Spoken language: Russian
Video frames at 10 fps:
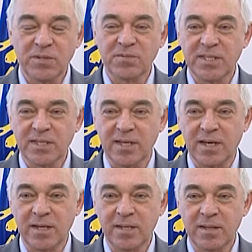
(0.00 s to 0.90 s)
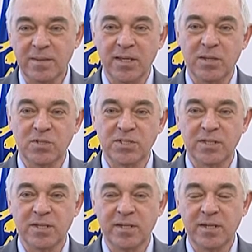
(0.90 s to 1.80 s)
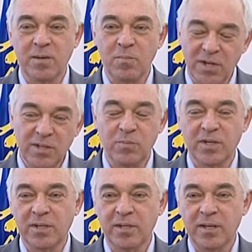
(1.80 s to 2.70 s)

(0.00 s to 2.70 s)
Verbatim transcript: всегда такими же милыми